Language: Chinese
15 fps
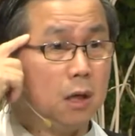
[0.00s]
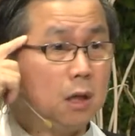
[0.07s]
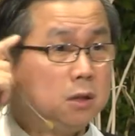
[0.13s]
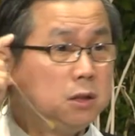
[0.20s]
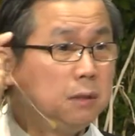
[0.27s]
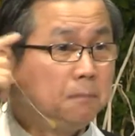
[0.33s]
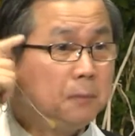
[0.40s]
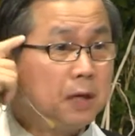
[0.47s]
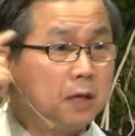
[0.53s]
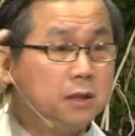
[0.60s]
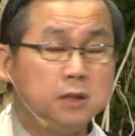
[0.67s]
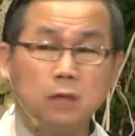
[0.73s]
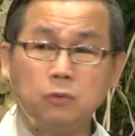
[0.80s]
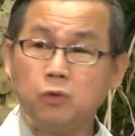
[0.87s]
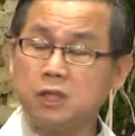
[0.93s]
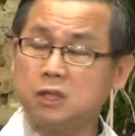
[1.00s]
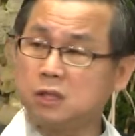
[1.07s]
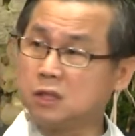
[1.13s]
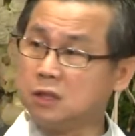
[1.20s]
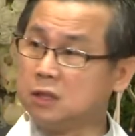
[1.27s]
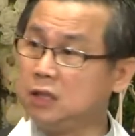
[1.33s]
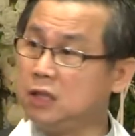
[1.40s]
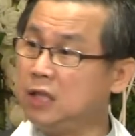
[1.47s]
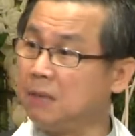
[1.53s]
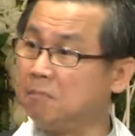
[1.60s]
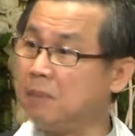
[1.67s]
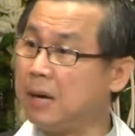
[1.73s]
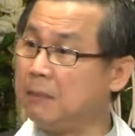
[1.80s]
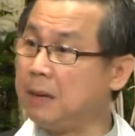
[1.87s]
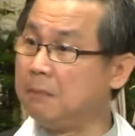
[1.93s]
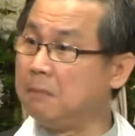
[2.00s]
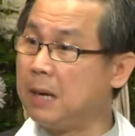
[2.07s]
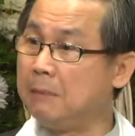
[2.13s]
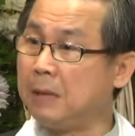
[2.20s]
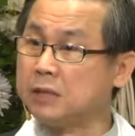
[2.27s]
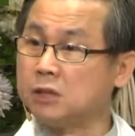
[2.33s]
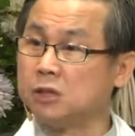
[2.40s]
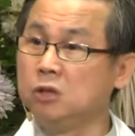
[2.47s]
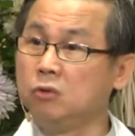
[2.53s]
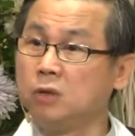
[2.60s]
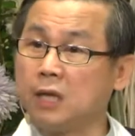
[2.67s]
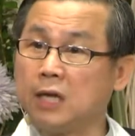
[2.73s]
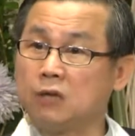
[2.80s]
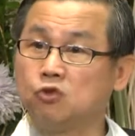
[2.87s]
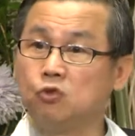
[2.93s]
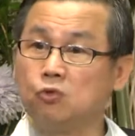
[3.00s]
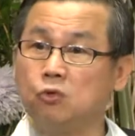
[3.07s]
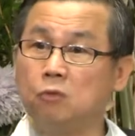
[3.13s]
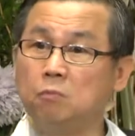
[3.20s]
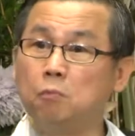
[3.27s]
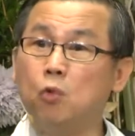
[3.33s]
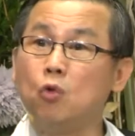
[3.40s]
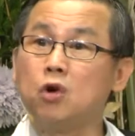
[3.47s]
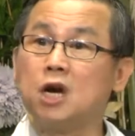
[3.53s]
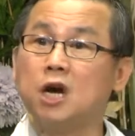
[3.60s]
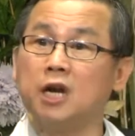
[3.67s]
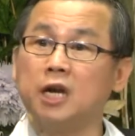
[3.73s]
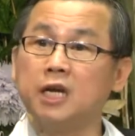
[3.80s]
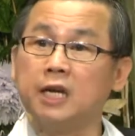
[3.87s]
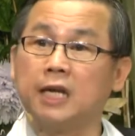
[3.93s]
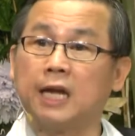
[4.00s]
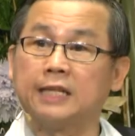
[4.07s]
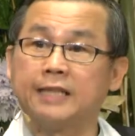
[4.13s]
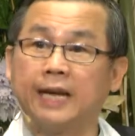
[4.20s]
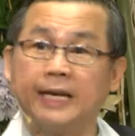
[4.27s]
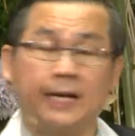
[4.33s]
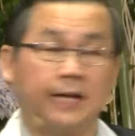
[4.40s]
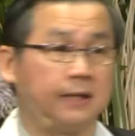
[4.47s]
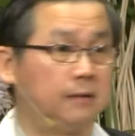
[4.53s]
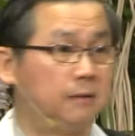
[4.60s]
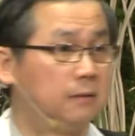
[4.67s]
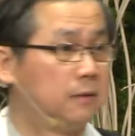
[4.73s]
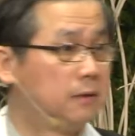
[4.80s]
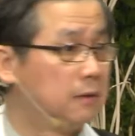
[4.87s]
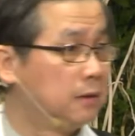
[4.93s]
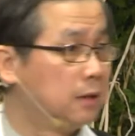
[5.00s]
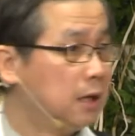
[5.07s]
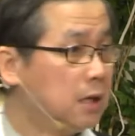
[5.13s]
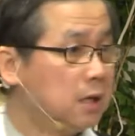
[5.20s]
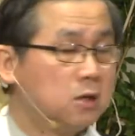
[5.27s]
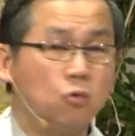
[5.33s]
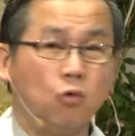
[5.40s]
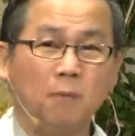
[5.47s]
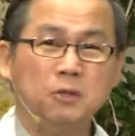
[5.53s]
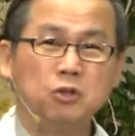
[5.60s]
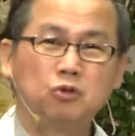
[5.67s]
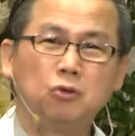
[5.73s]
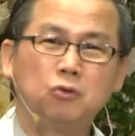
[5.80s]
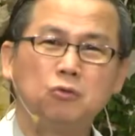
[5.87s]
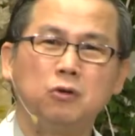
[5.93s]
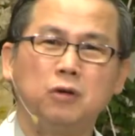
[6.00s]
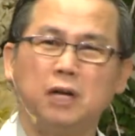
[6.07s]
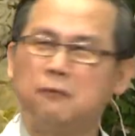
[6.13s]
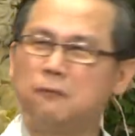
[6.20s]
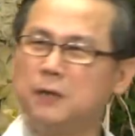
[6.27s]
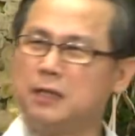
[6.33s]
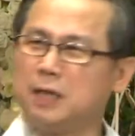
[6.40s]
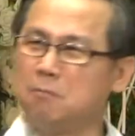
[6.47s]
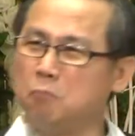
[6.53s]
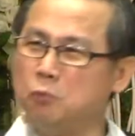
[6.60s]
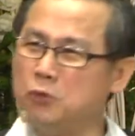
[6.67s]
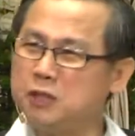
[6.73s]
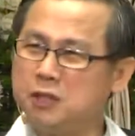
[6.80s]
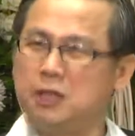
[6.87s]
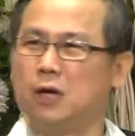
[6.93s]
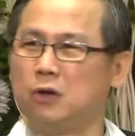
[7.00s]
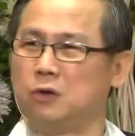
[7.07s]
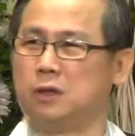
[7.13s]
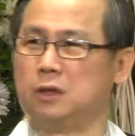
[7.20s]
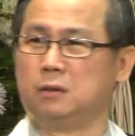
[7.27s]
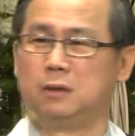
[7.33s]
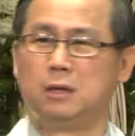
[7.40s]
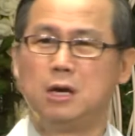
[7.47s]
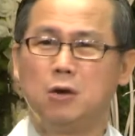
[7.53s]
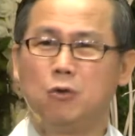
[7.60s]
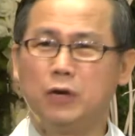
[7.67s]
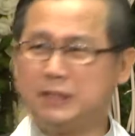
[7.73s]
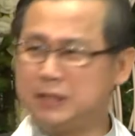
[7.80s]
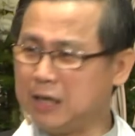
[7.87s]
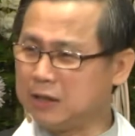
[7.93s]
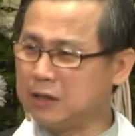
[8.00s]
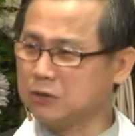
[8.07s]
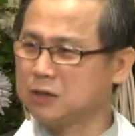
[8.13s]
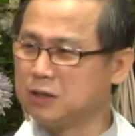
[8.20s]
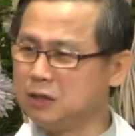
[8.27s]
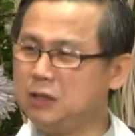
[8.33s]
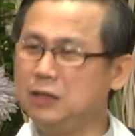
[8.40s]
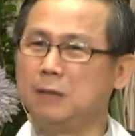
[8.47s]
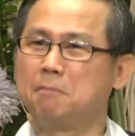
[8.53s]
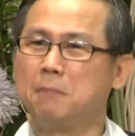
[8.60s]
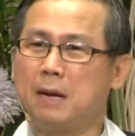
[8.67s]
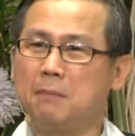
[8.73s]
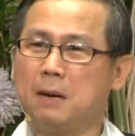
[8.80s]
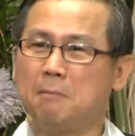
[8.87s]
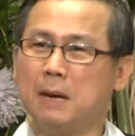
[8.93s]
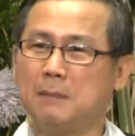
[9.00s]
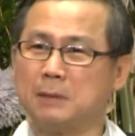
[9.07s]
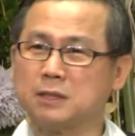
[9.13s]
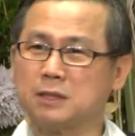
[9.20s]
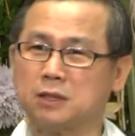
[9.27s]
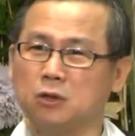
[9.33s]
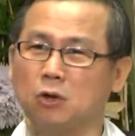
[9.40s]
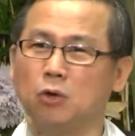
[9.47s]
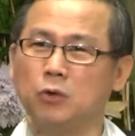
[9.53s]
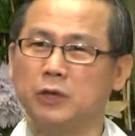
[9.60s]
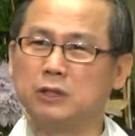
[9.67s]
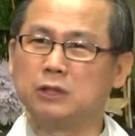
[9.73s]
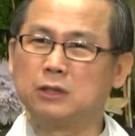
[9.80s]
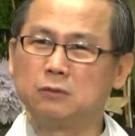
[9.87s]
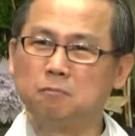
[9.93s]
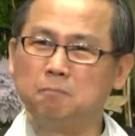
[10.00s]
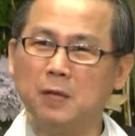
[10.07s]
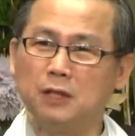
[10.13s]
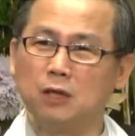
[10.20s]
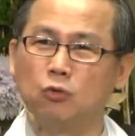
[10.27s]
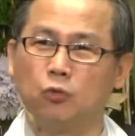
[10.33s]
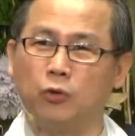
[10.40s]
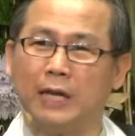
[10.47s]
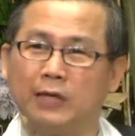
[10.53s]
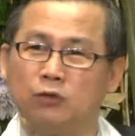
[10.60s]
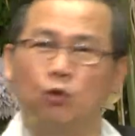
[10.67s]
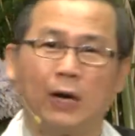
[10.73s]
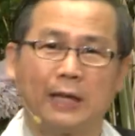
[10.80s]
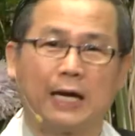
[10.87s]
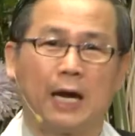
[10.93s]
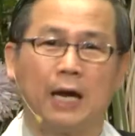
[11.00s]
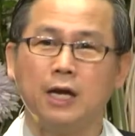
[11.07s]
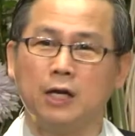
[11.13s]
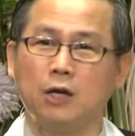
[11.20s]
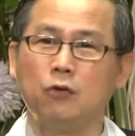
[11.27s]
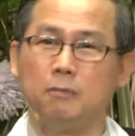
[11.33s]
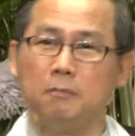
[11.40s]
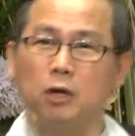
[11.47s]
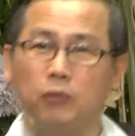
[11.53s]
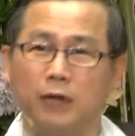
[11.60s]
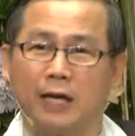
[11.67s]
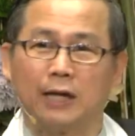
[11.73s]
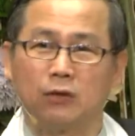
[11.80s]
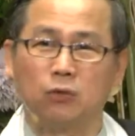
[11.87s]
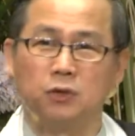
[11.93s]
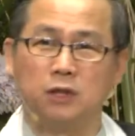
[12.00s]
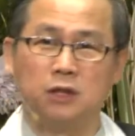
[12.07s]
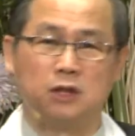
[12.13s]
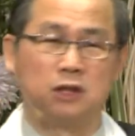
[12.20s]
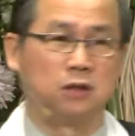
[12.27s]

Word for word: 日本人认为死去的爸爸妈妈只有给他祝福，不可能给他灾难。我们中国人非常不孝，会想到死去的爸爸妈妈死后会变成鬼来抓他，因为没有给他东西吃。